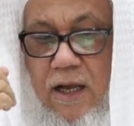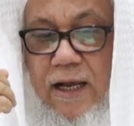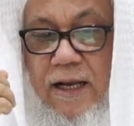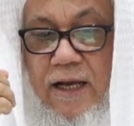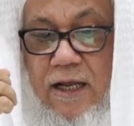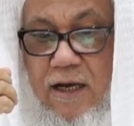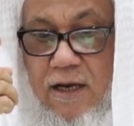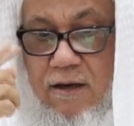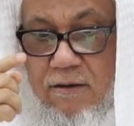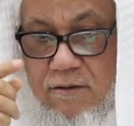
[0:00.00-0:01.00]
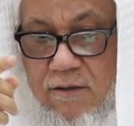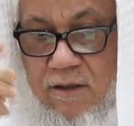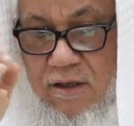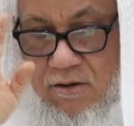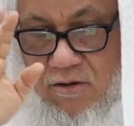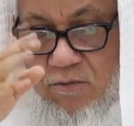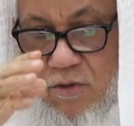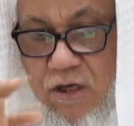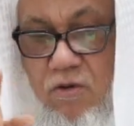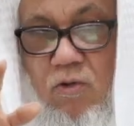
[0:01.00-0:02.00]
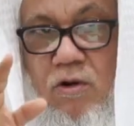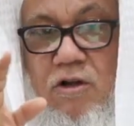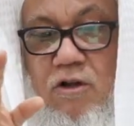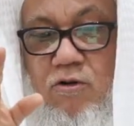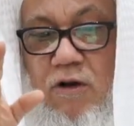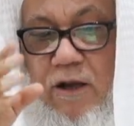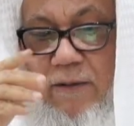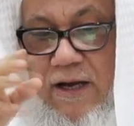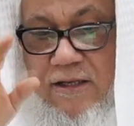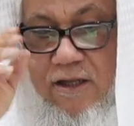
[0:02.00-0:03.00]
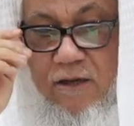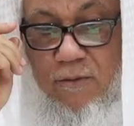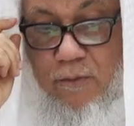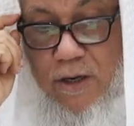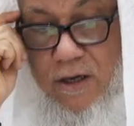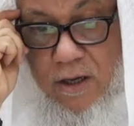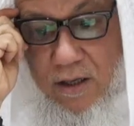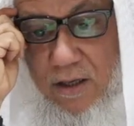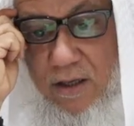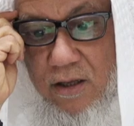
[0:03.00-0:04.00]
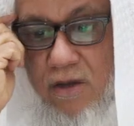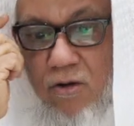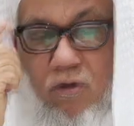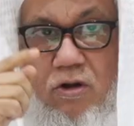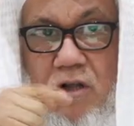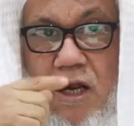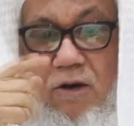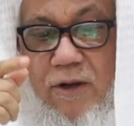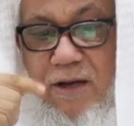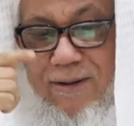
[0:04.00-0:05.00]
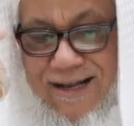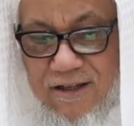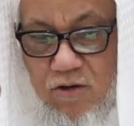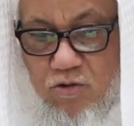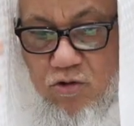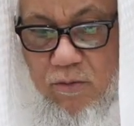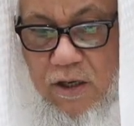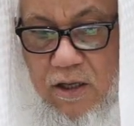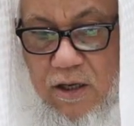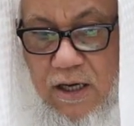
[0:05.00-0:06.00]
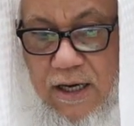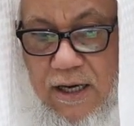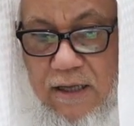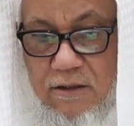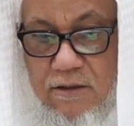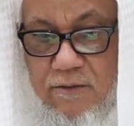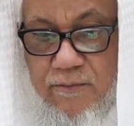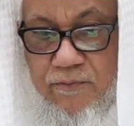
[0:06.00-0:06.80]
يعني أنا يمكن قلت لطلابي أكثر من مرة قلت لهم أن بعض الكتب القراءات